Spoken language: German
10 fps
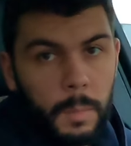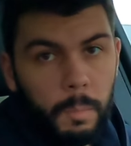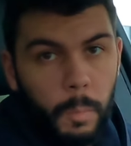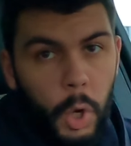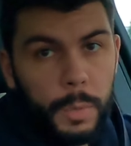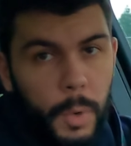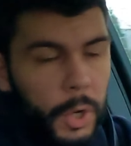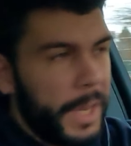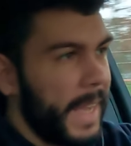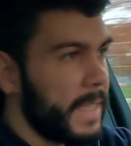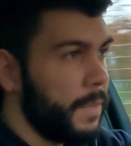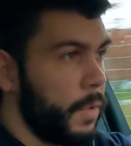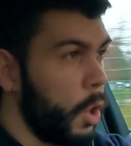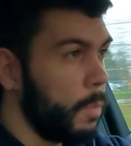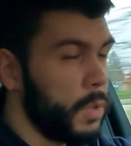Moin moin, herzlich
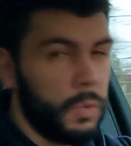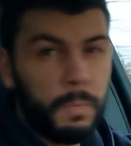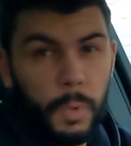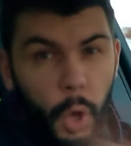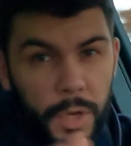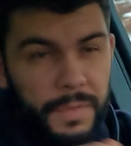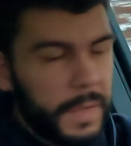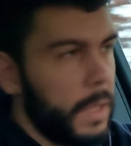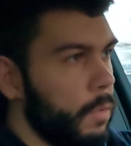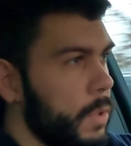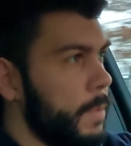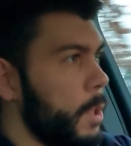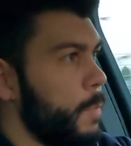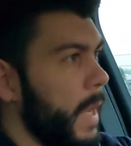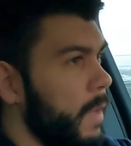willkommen zum neuen Video und
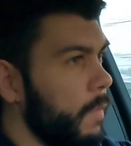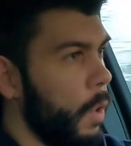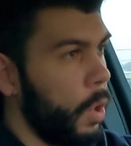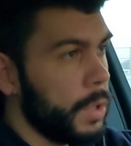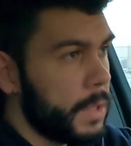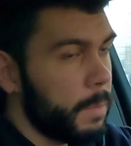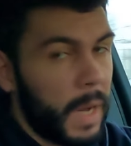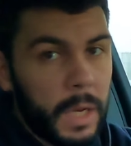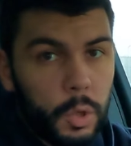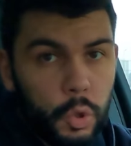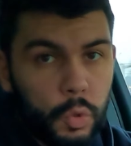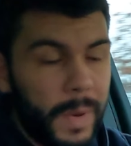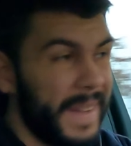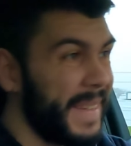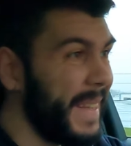zwar sprechen wir heute mal
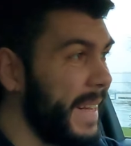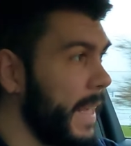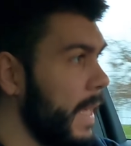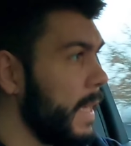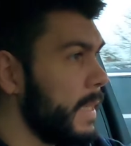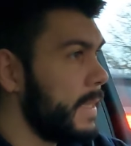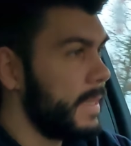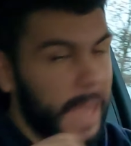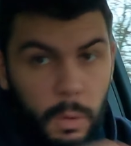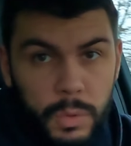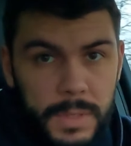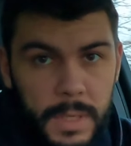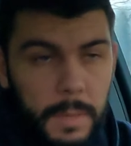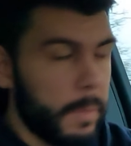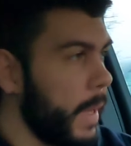über den
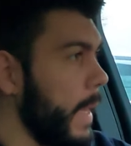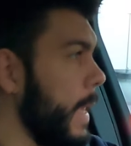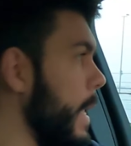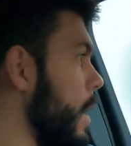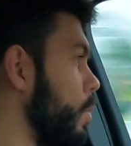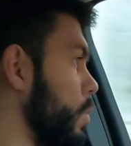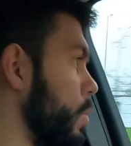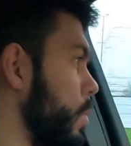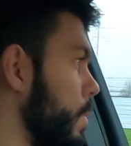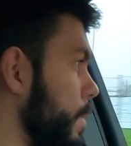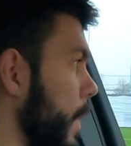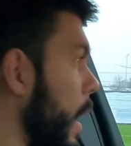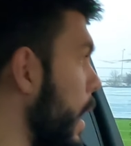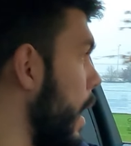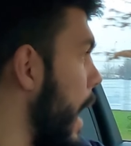Sound im E-Auto.
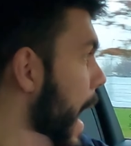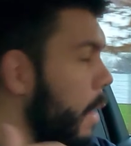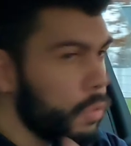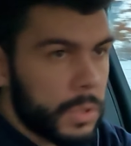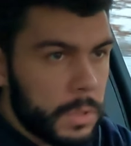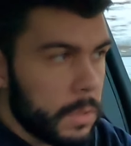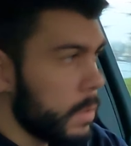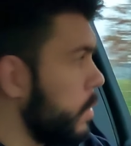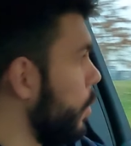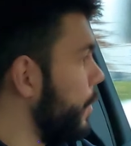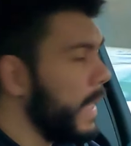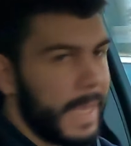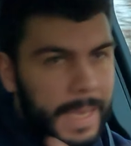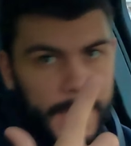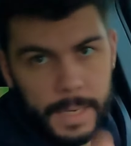Außen
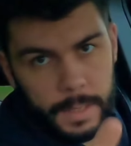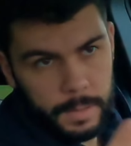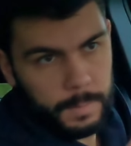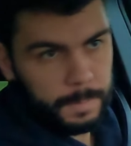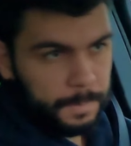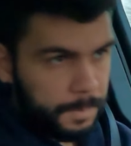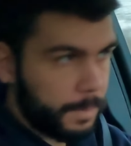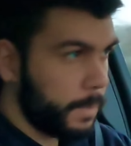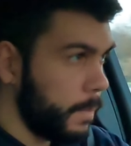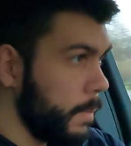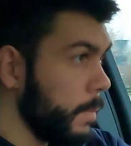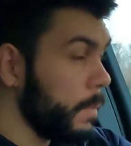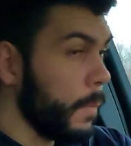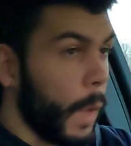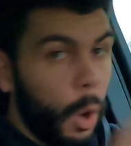sowie innen.
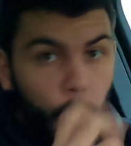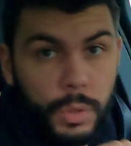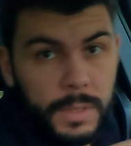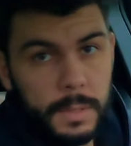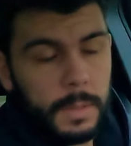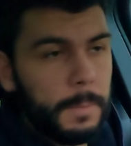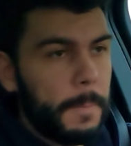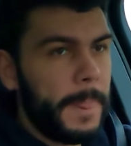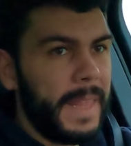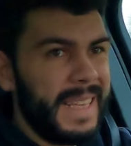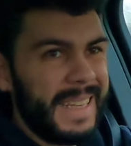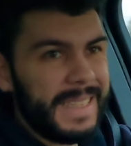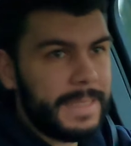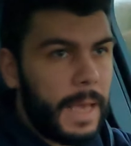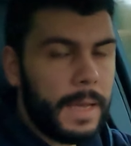Und
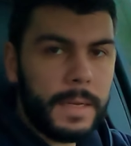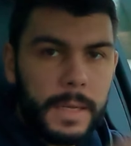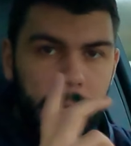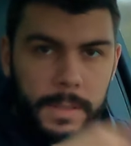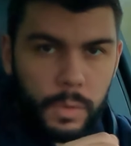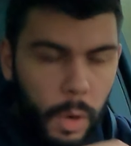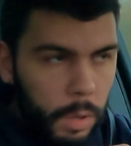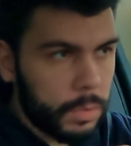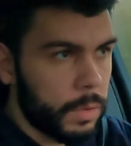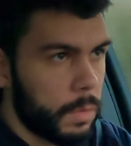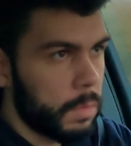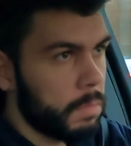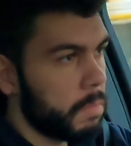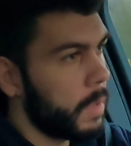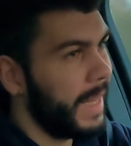ist ein Elektroauto
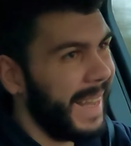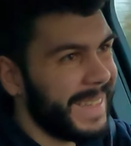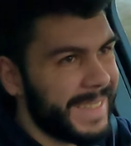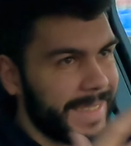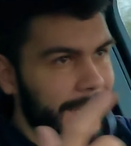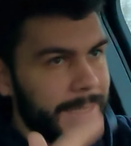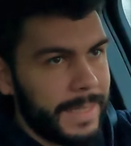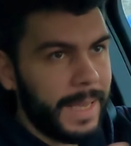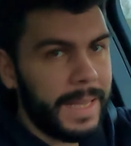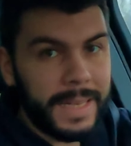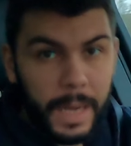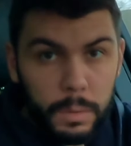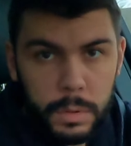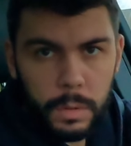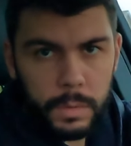gleichzeitig ein
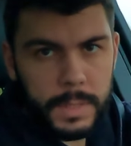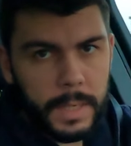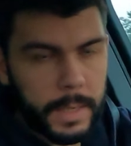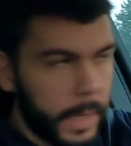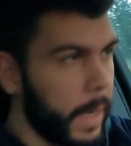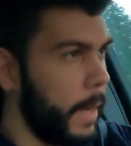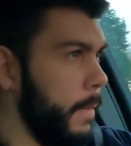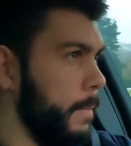lautloser Killer?